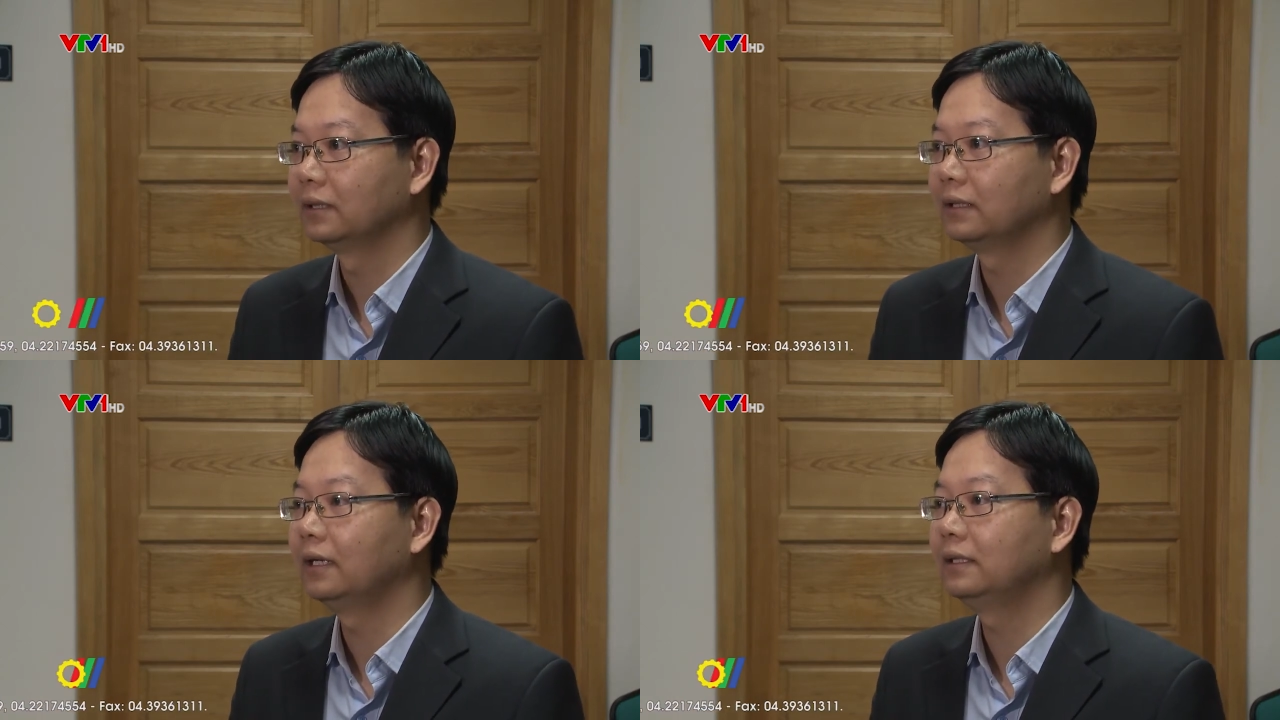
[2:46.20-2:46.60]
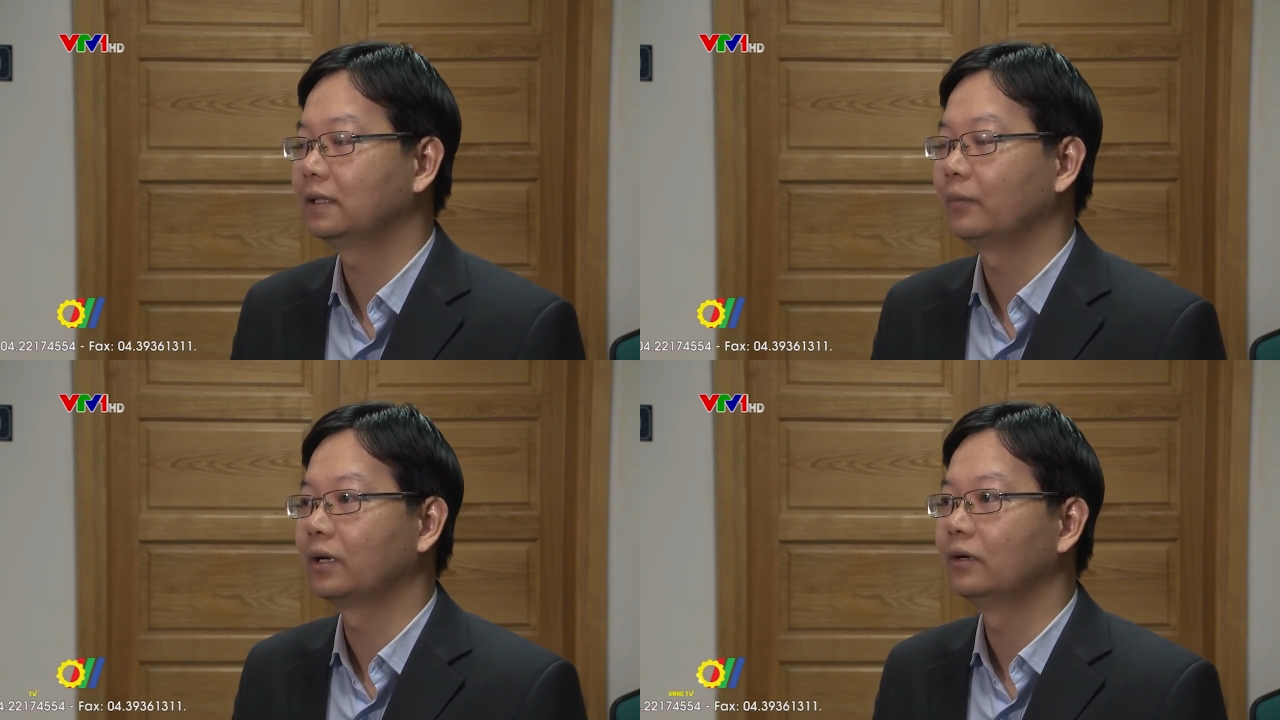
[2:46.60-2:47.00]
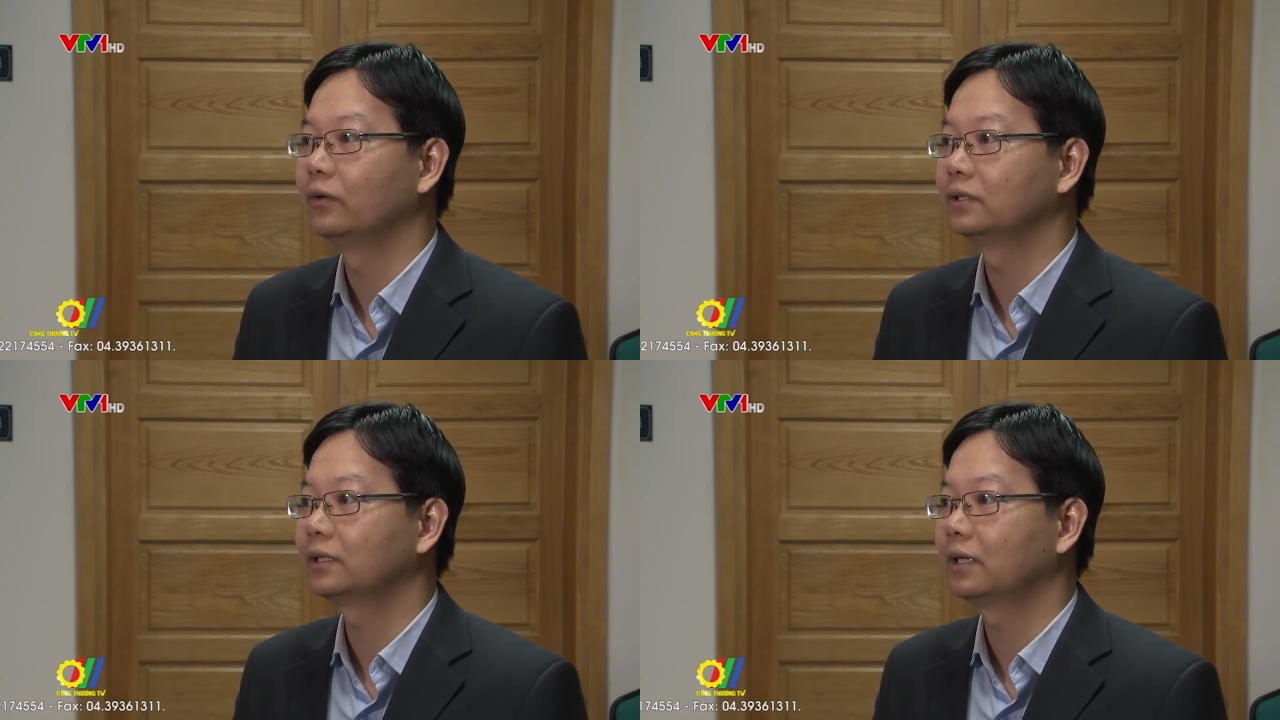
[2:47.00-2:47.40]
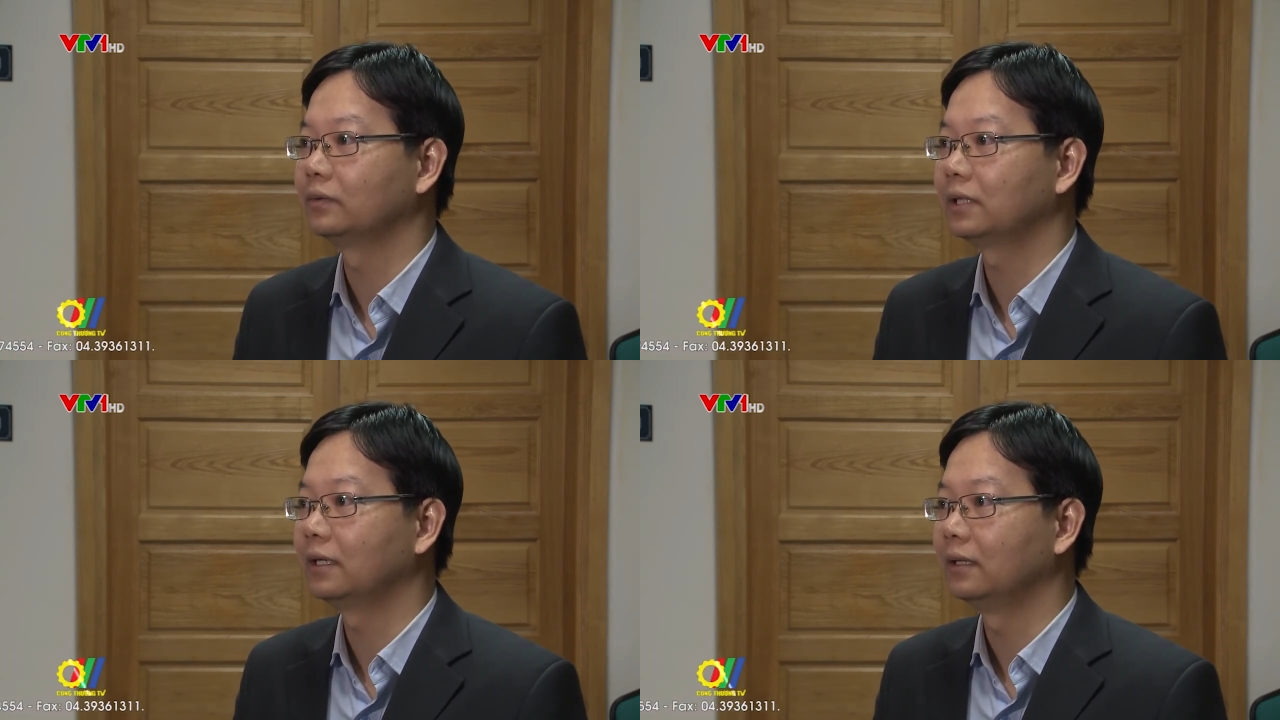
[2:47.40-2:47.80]
thì đây là một cơ hội xuất
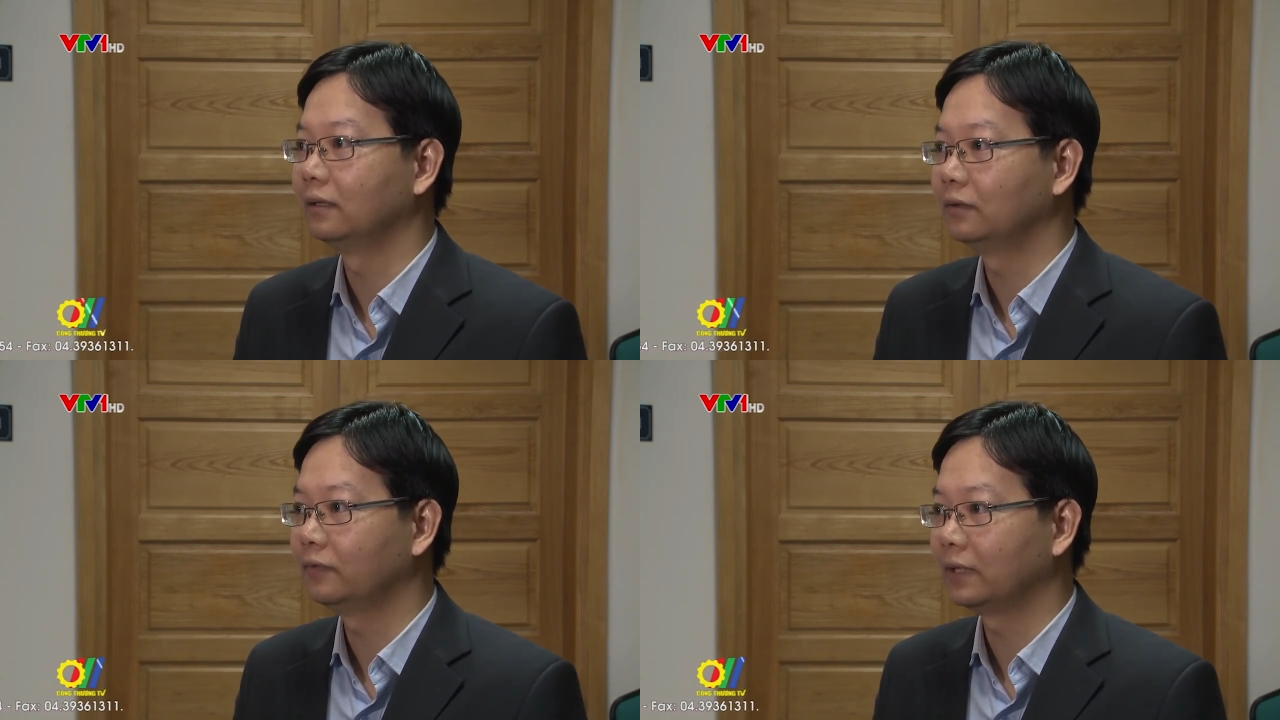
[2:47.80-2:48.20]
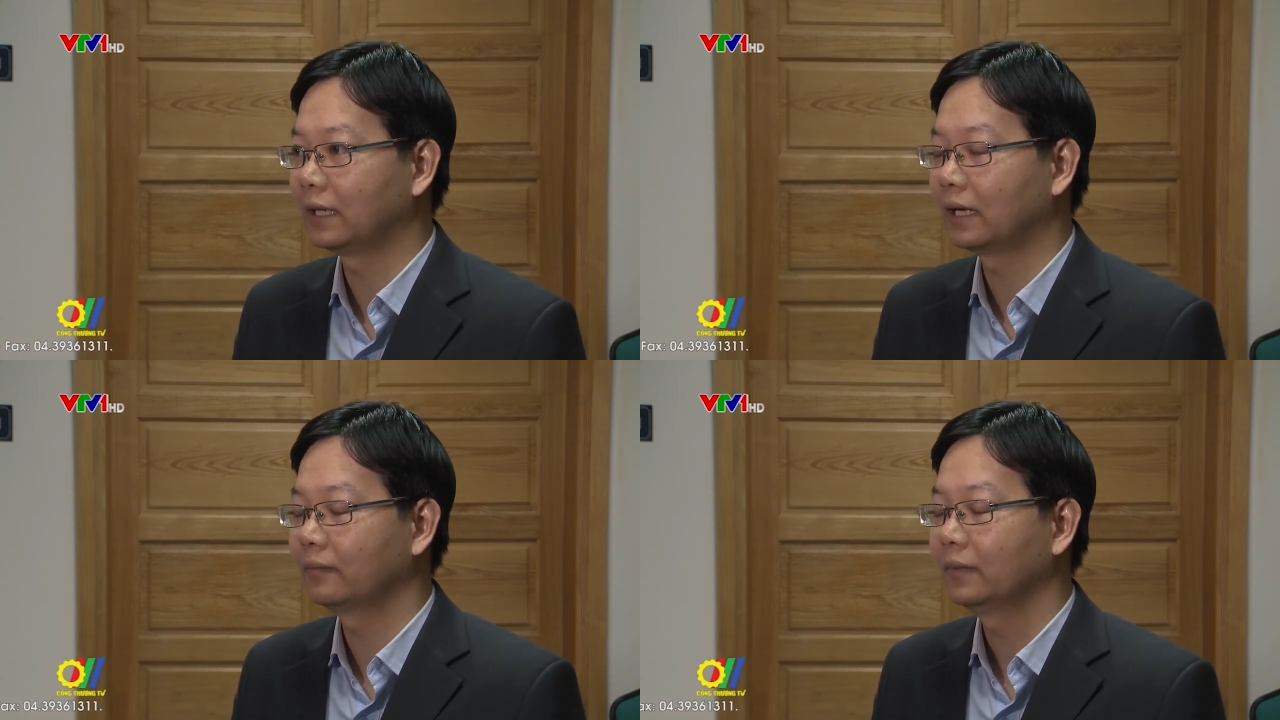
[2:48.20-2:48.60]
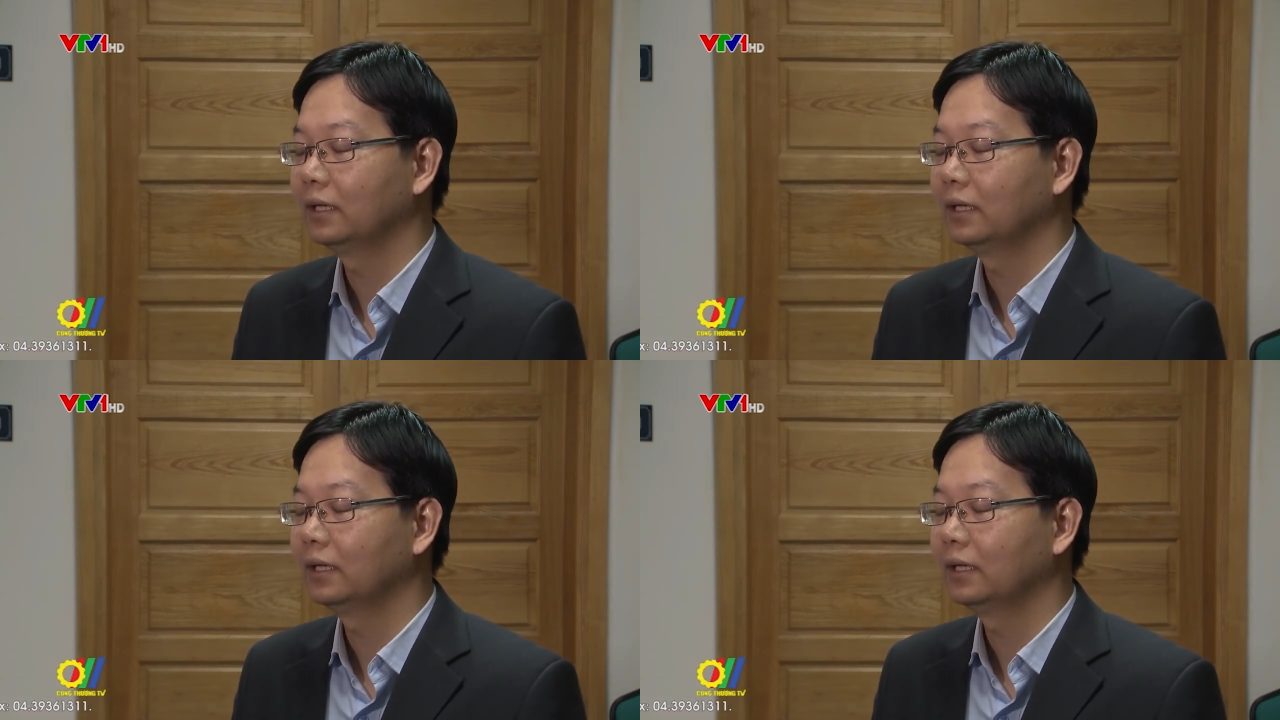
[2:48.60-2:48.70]
khẩu rất là lớn của Việt Nam